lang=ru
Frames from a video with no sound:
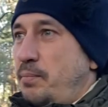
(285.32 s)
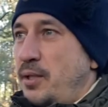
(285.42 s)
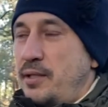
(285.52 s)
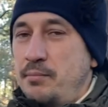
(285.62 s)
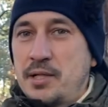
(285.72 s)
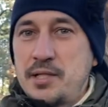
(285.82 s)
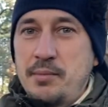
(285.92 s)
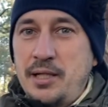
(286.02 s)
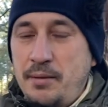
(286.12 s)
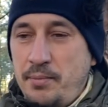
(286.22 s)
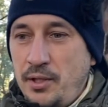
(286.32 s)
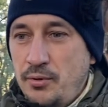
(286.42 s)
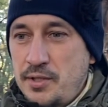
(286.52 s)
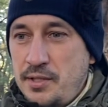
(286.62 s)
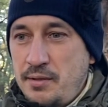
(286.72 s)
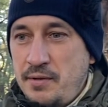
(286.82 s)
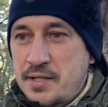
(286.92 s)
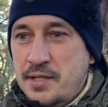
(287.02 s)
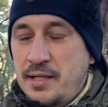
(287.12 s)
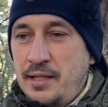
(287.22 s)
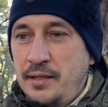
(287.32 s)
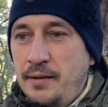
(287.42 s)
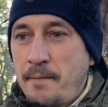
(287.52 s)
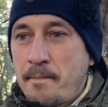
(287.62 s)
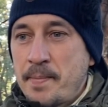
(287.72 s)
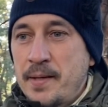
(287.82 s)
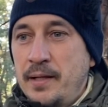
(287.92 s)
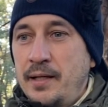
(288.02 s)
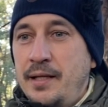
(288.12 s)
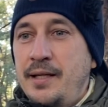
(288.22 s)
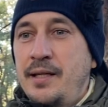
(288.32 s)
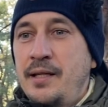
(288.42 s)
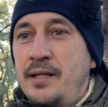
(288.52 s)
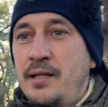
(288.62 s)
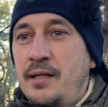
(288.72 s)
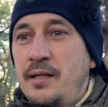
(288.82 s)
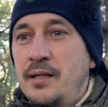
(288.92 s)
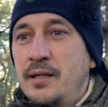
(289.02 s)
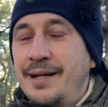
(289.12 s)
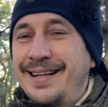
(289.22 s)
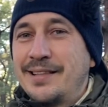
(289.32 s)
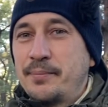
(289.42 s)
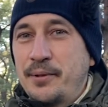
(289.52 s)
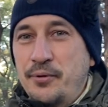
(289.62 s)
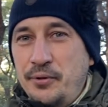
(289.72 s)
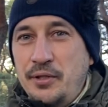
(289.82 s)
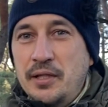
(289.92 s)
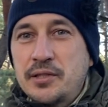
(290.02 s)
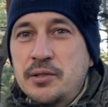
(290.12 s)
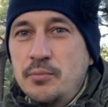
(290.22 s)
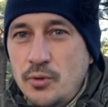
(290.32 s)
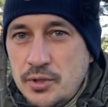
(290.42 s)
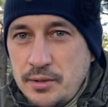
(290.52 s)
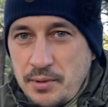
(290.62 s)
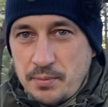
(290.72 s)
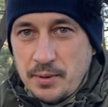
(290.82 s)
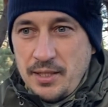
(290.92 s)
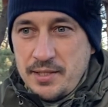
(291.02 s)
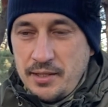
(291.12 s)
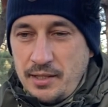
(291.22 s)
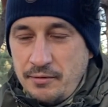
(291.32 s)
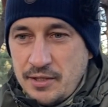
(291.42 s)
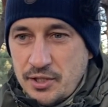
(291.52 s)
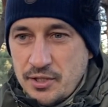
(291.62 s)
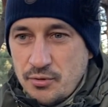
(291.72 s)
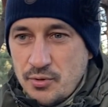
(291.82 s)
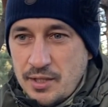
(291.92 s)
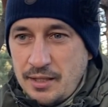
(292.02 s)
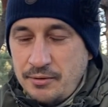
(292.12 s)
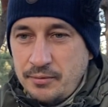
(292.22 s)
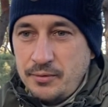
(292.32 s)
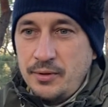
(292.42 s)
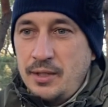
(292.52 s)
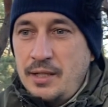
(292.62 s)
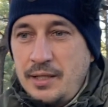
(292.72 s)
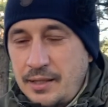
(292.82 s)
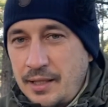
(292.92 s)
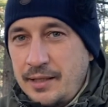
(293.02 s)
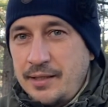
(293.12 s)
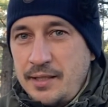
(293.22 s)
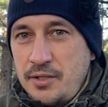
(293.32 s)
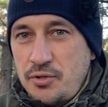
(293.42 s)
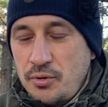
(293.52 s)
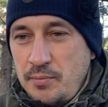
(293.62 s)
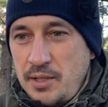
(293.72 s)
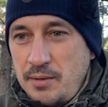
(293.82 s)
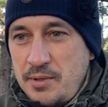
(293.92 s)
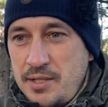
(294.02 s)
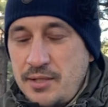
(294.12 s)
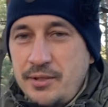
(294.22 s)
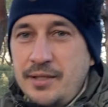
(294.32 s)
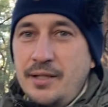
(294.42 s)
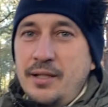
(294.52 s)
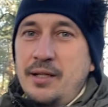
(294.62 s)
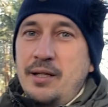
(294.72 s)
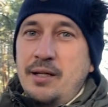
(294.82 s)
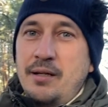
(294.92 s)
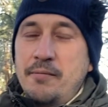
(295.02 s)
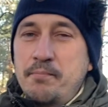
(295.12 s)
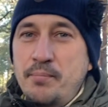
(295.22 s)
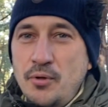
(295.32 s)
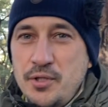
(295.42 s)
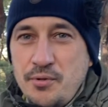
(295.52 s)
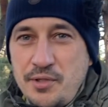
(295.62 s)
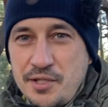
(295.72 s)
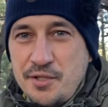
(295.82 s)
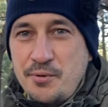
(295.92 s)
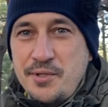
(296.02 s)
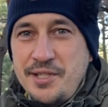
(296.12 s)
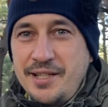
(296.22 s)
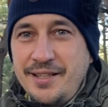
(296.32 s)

палки, максимально переносите вес колен, и этот поход даже может быть полезен для ваших суставов, как это еще минимизировать. Пользуйтесь, друзья,